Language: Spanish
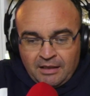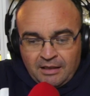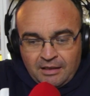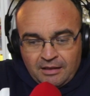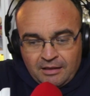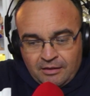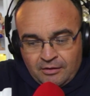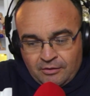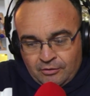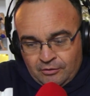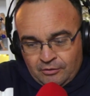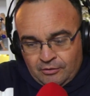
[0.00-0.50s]

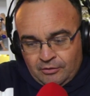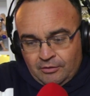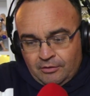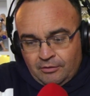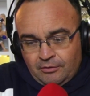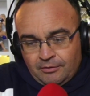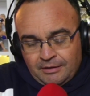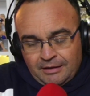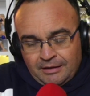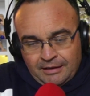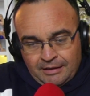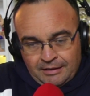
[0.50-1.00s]
Yo
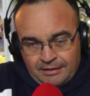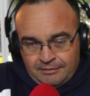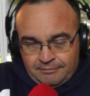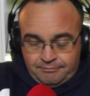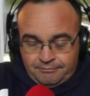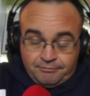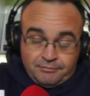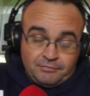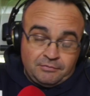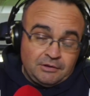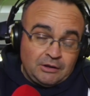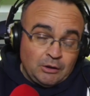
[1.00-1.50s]
eh,
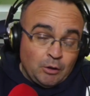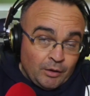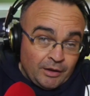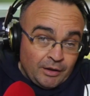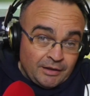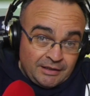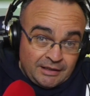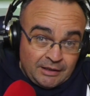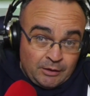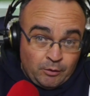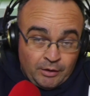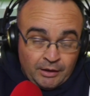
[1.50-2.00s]
tengo que
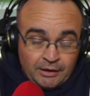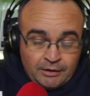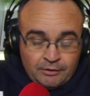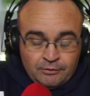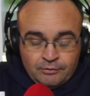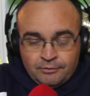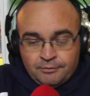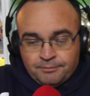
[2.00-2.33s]
ser honesto